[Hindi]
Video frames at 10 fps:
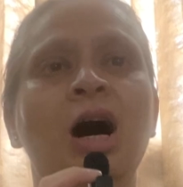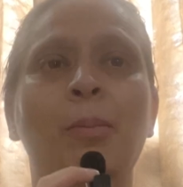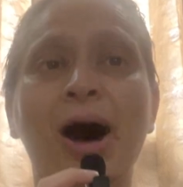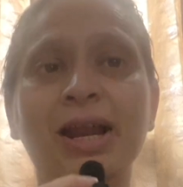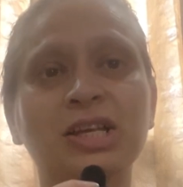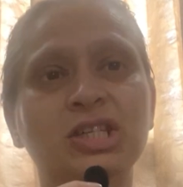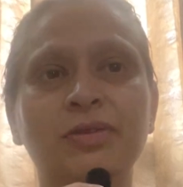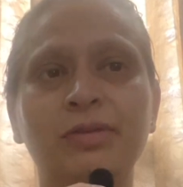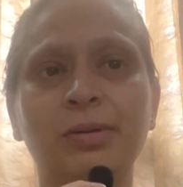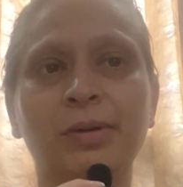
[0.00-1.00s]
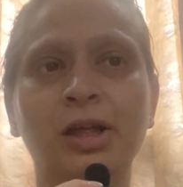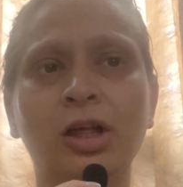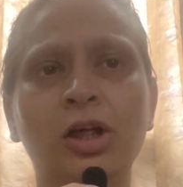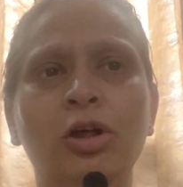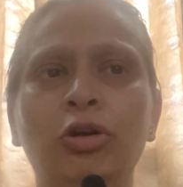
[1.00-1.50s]
हमारे जीवन में
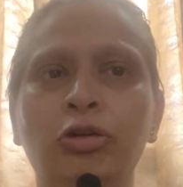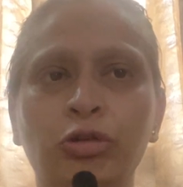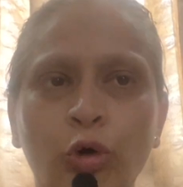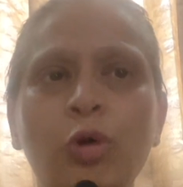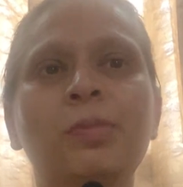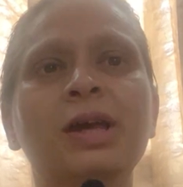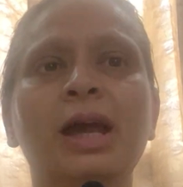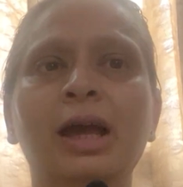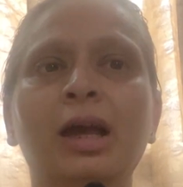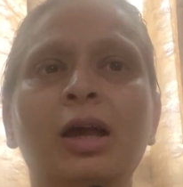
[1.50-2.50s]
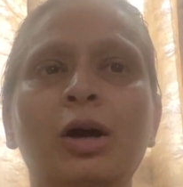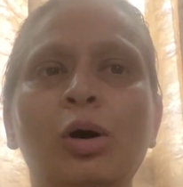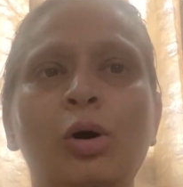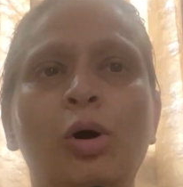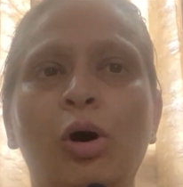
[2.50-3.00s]
सुख भी हैं
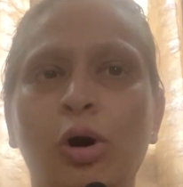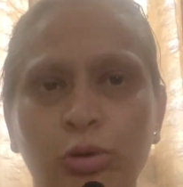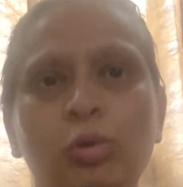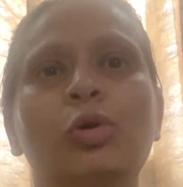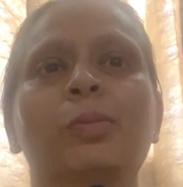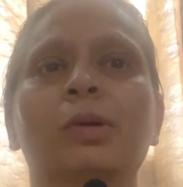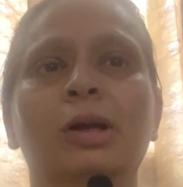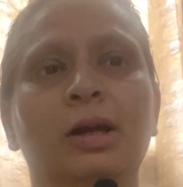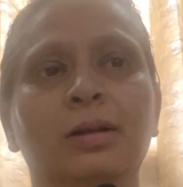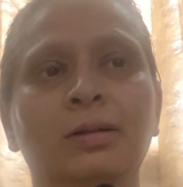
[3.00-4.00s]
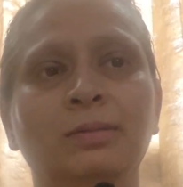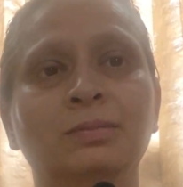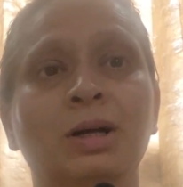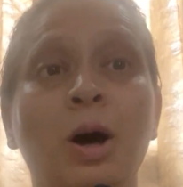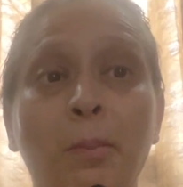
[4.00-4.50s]
और दुख भी हैं
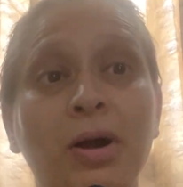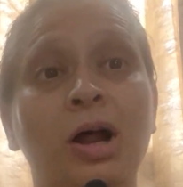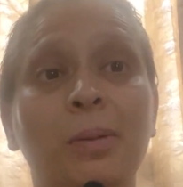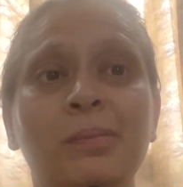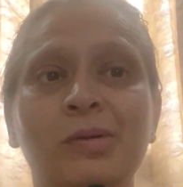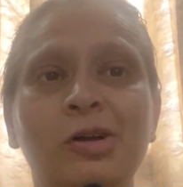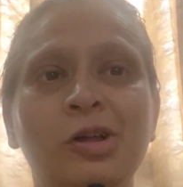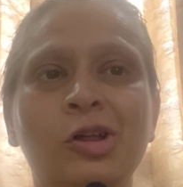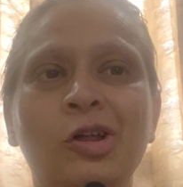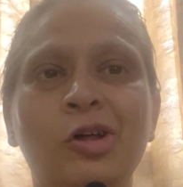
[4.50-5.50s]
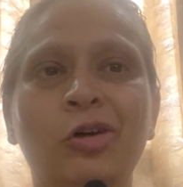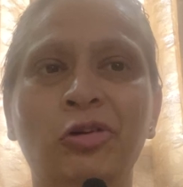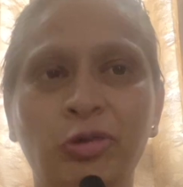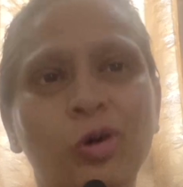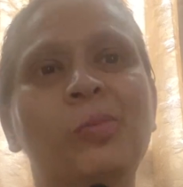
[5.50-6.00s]
पर हम
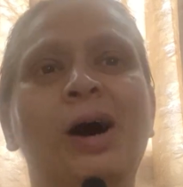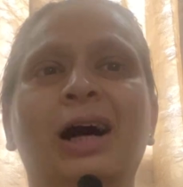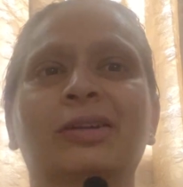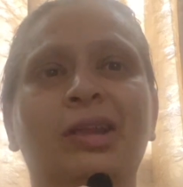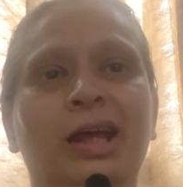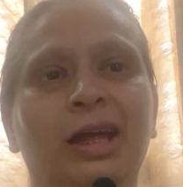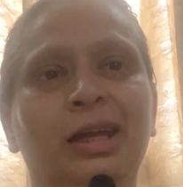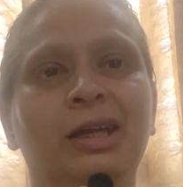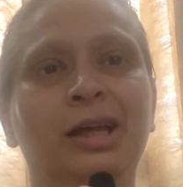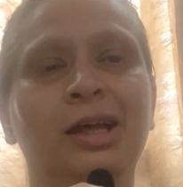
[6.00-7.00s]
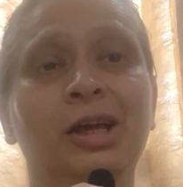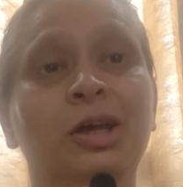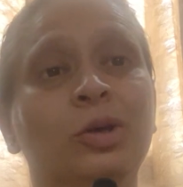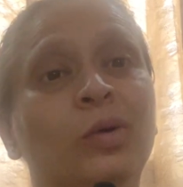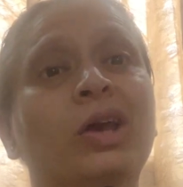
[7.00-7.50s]
सुख मांगते हैं
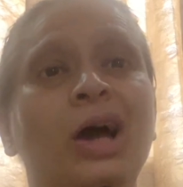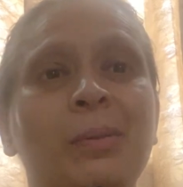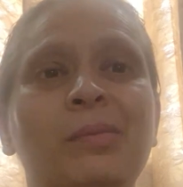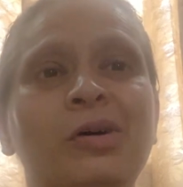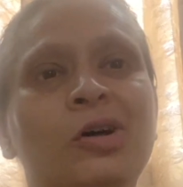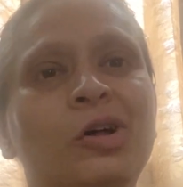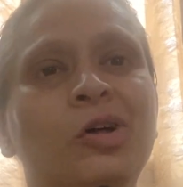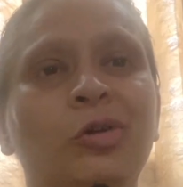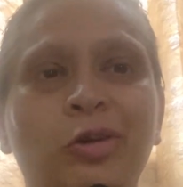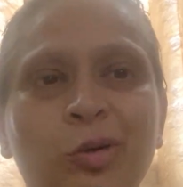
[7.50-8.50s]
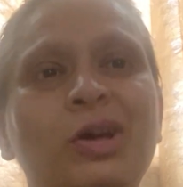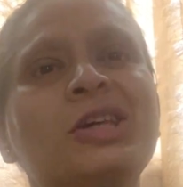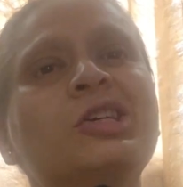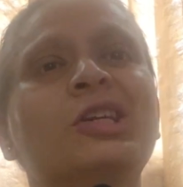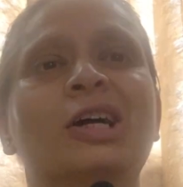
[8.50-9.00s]
क्योंकि हम सुखी
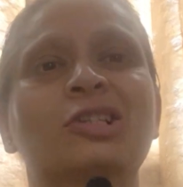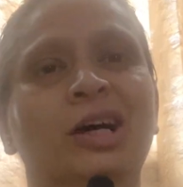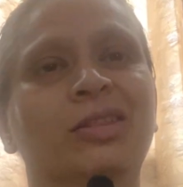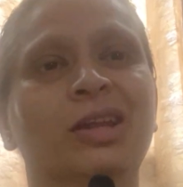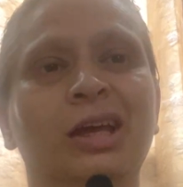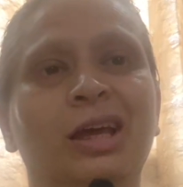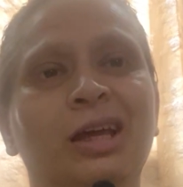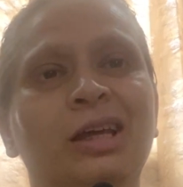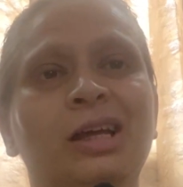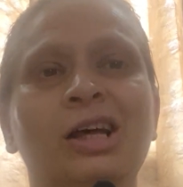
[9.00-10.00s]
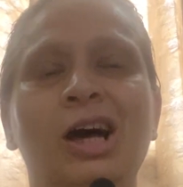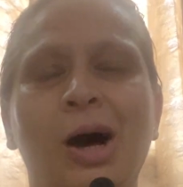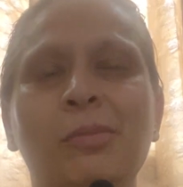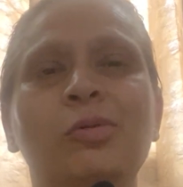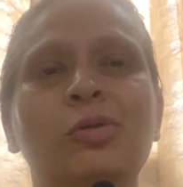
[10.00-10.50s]
जीना चाहते हैं
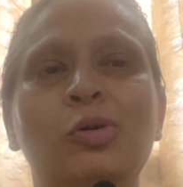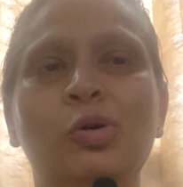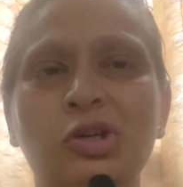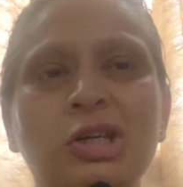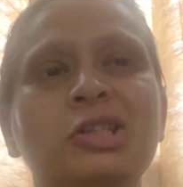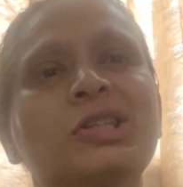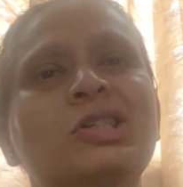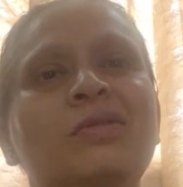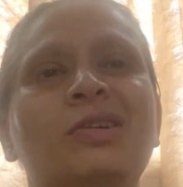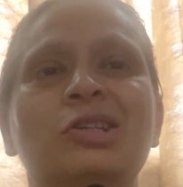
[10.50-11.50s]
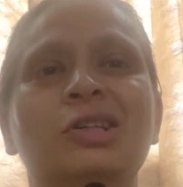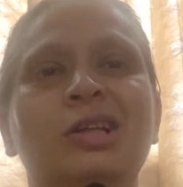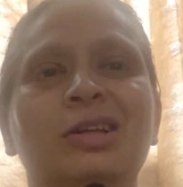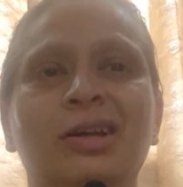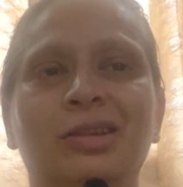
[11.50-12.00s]
हम खुशी से जीवन
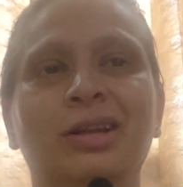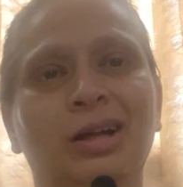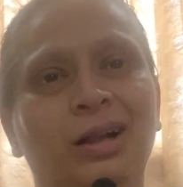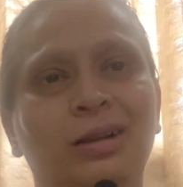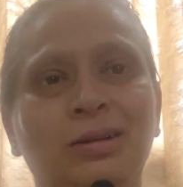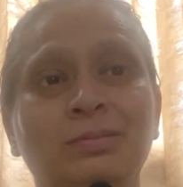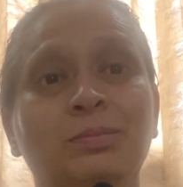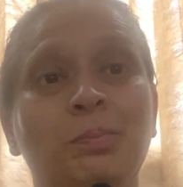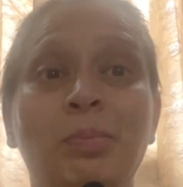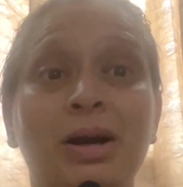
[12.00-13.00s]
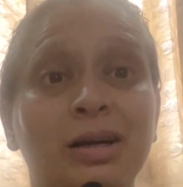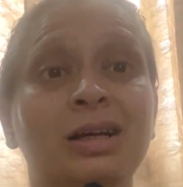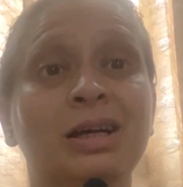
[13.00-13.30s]
जीना चाहते हैं पर